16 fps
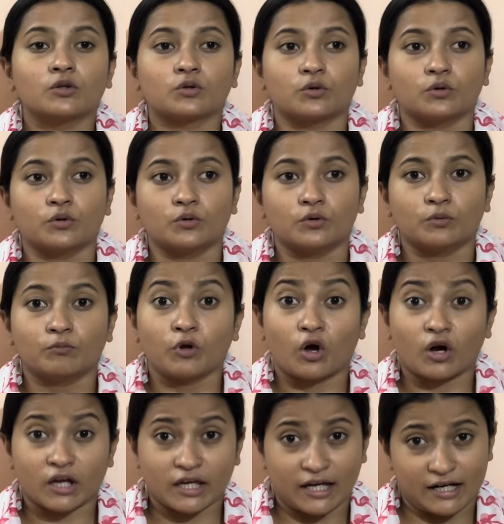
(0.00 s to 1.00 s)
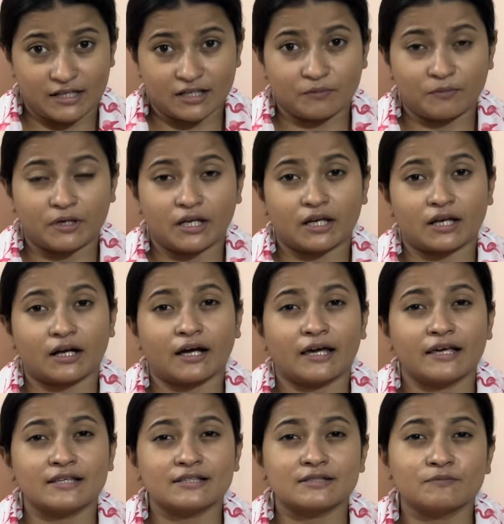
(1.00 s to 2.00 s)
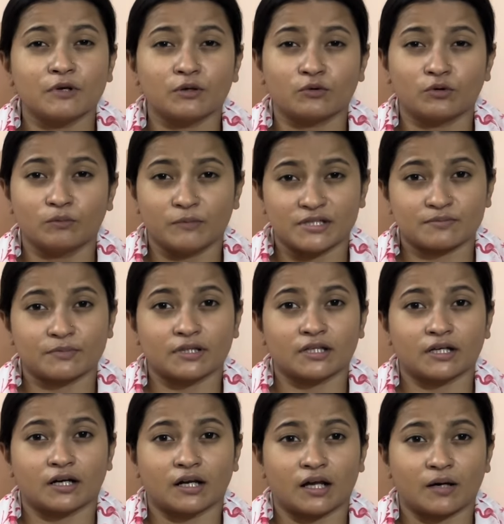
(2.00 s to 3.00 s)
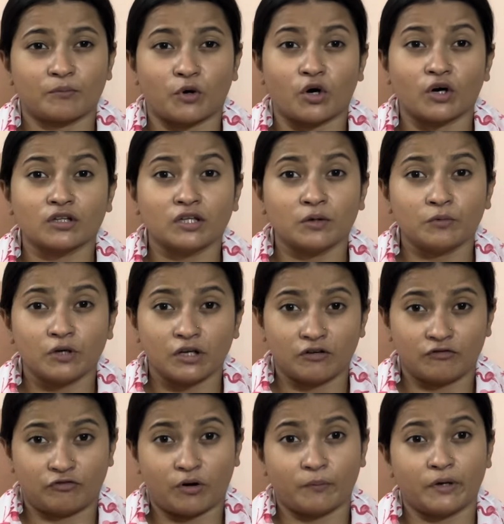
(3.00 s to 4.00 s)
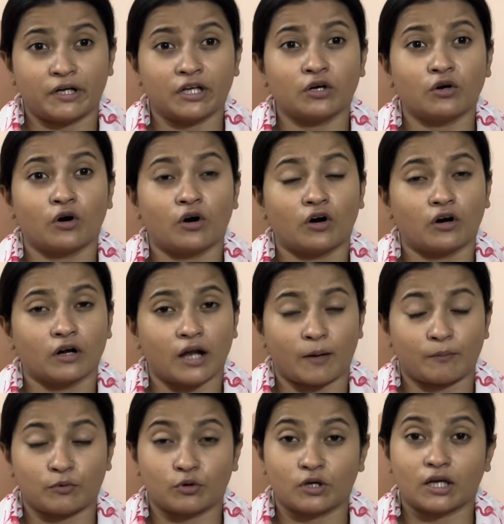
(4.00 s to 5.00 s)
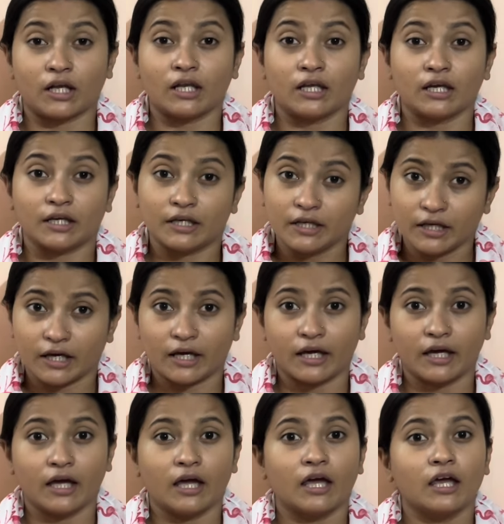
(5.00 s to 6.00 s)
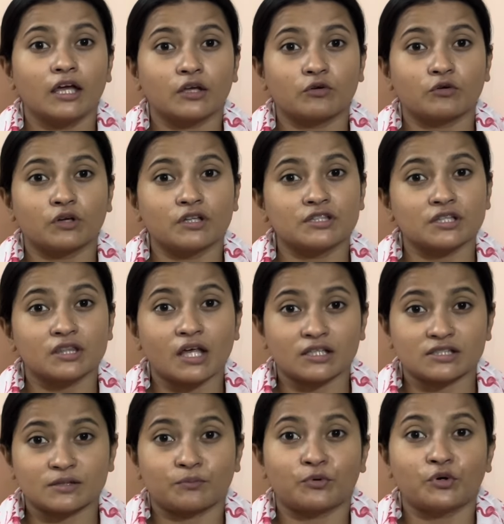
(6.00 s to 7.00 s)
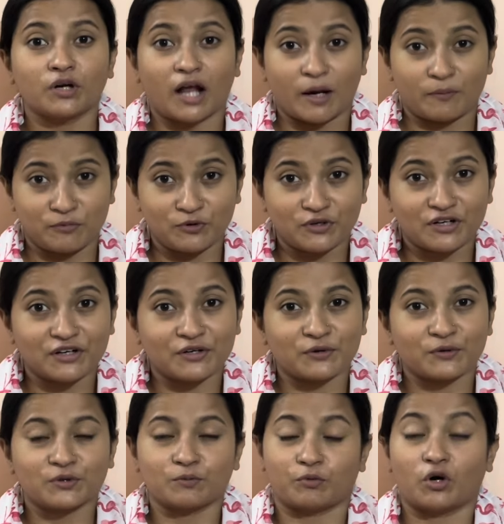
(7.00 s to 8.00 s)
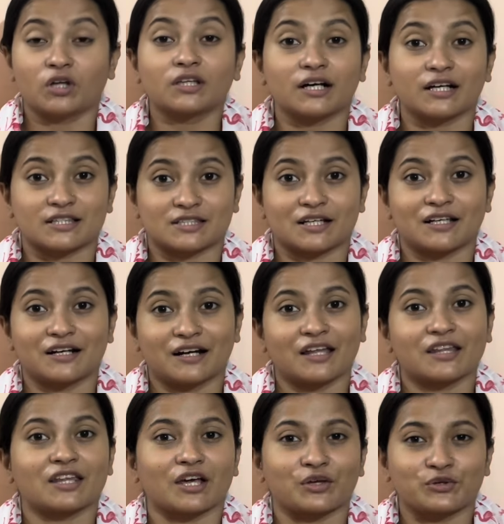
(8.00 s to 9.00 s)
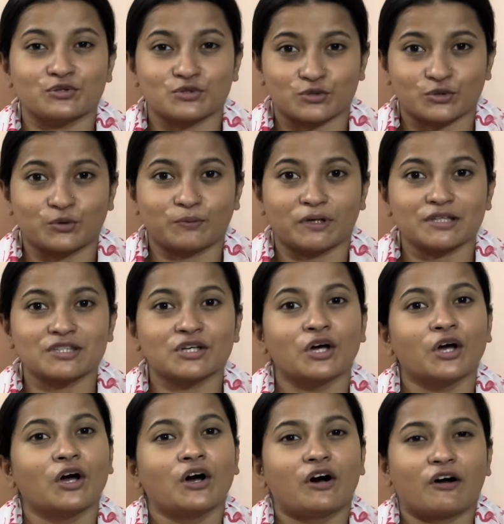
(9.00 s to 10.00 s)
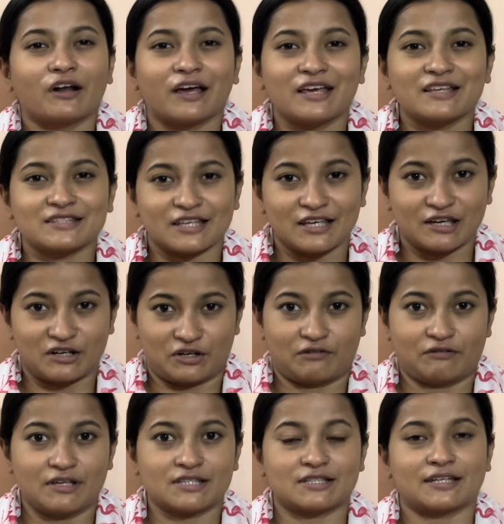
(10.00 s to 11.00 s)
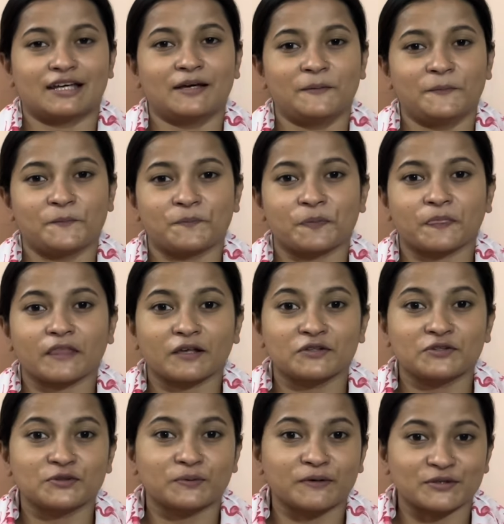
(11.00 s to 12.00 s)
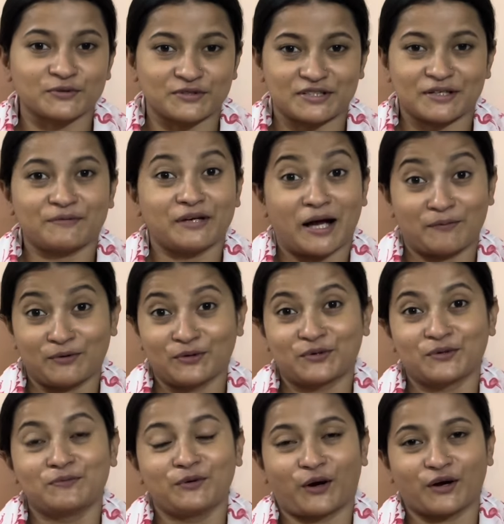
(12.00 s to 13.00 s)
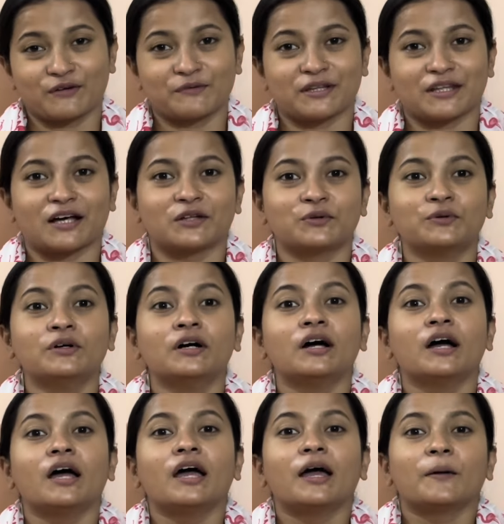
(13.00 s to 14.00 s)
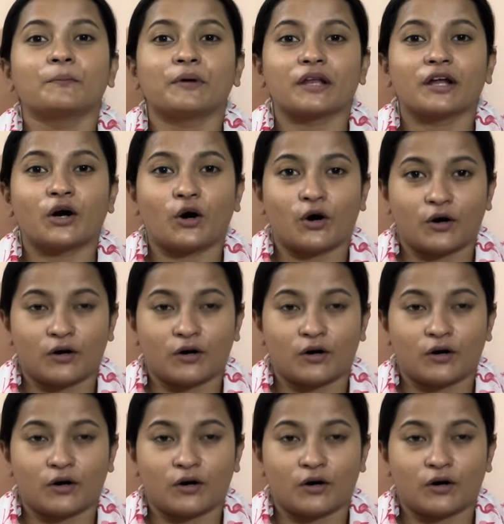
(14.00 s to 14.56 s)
तो ब्लॉग के एंड तक बने रहना गाइस बिल्कुल मिस मत करना बहुत ही इन्फॉर्मेटिव और आप लोग के लिए ही है क्योंकि जितना सपोर्ट आप लोग कर रहे हो तो बहुत अच्छा लग रहा है थैंक यू सो मच और गाइस एक रिक्वेस्ट है जो मैं सोची अभी आप लोग को ब्लॉग में बता दूँ मेरा